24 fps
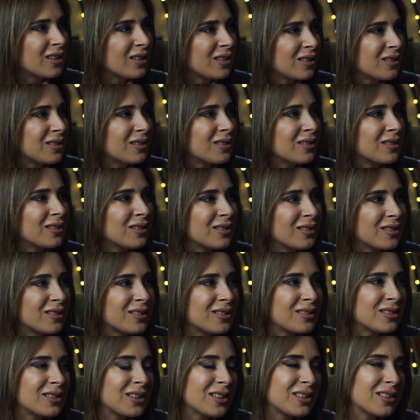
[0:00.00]

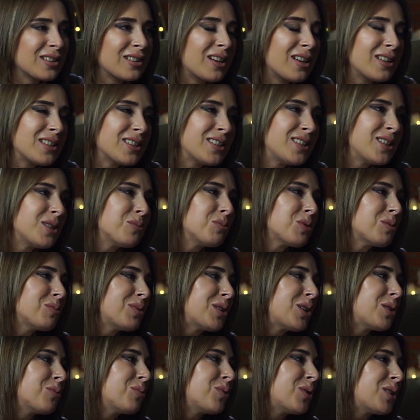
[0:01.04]
Э, тогда зимы
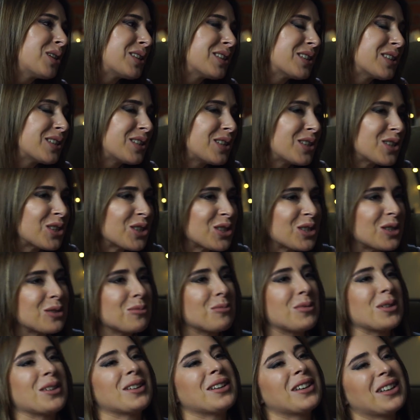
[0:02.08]
были более
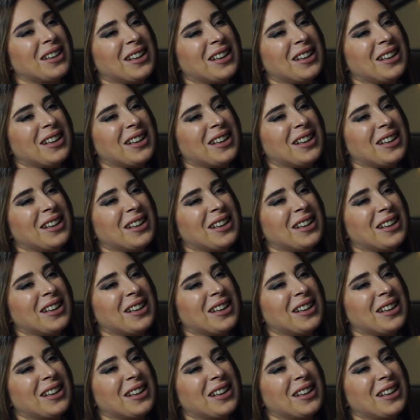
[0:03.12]
снежными,